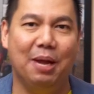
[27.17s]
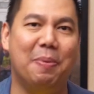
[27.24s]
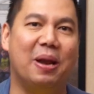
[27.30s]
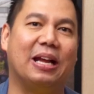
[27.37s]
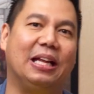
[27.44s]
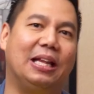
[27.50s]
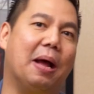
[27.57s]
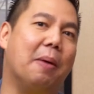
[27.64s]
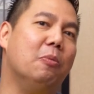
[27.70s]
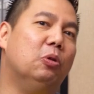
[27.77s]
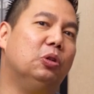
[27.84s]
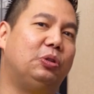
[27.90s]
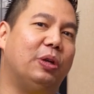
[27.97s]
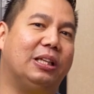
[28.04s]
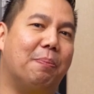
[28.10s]
Di mana kita akan
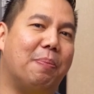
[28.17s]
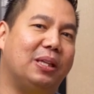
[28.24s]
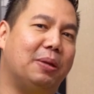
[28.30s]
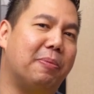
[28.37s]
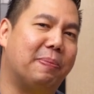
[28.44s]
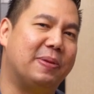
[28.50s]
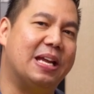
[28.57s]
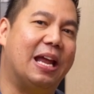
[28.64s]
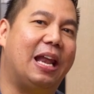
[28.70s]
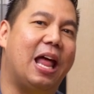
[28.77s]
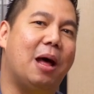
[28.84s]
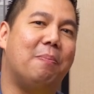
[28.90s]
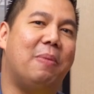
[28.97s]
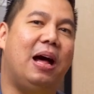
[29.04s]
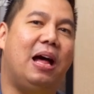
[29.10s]
melusuri tempat-tempat perjalanan lama